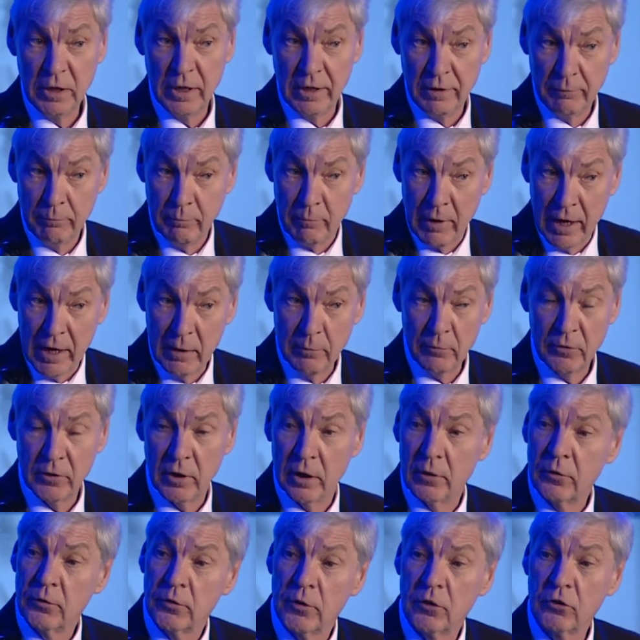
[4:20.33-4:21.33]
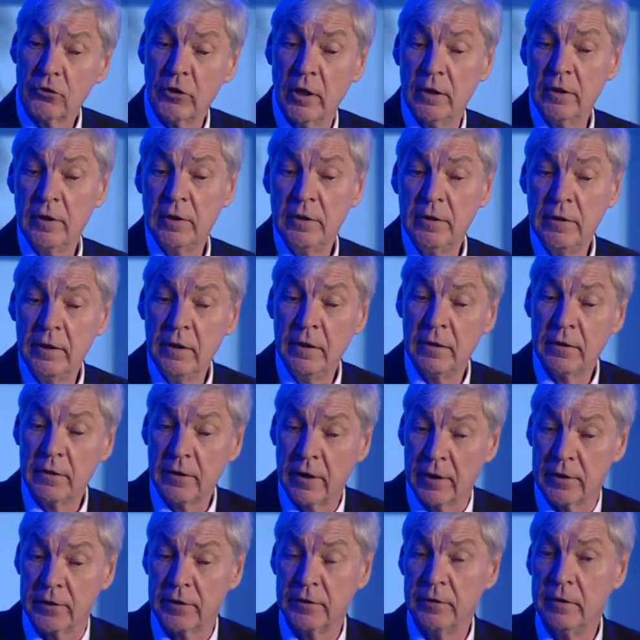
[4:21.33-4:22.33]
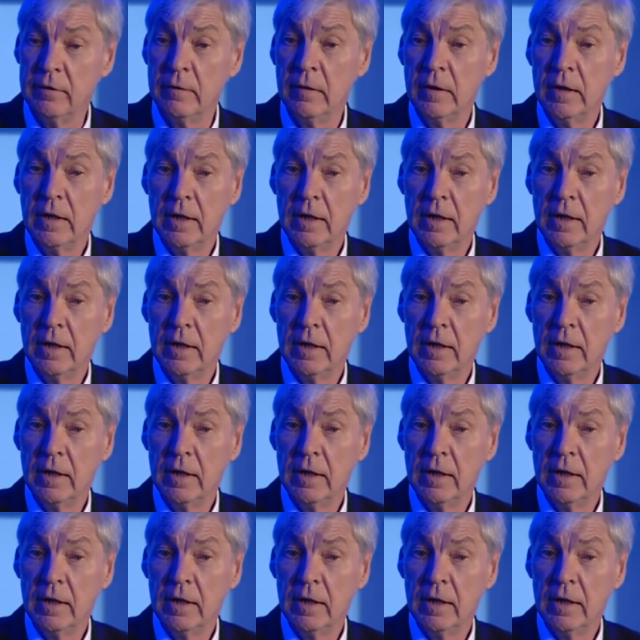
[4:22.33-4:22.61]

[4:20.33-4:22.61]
in meinem Selbstverständnis die Interessen